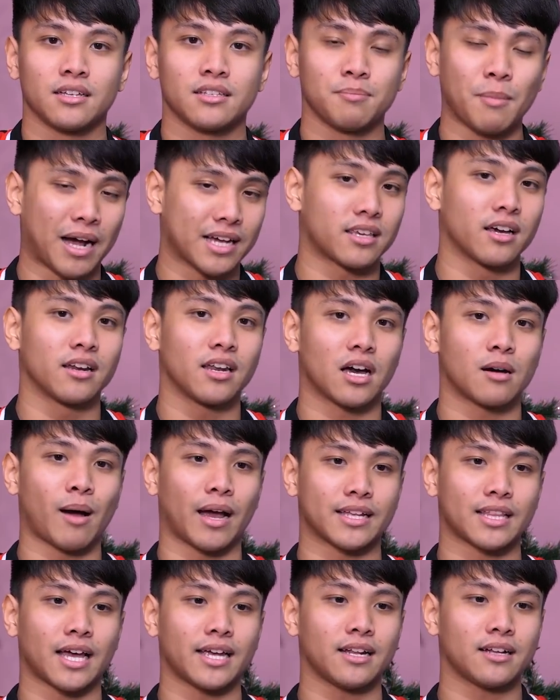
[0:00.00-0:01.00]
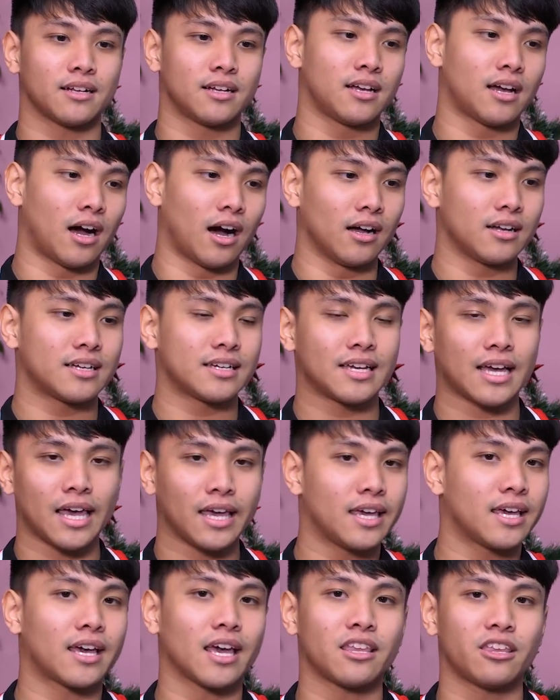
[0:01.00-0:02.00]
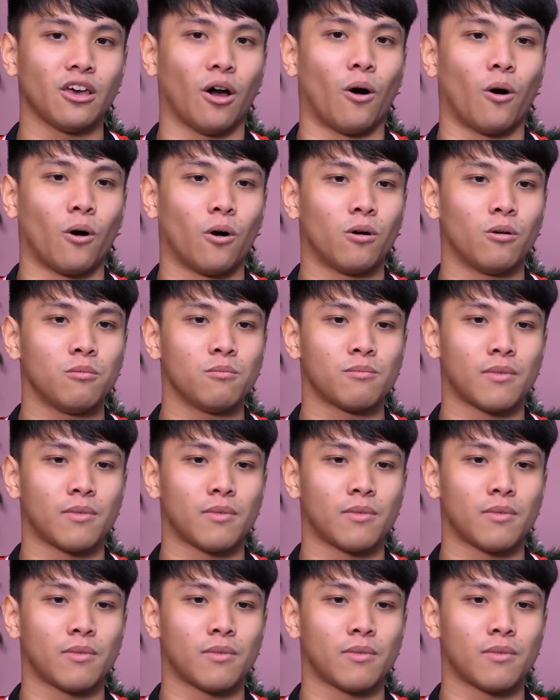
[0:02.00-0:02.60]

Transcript: Bằng chứng là các bạn thấy đó, ở ngay cái chỗ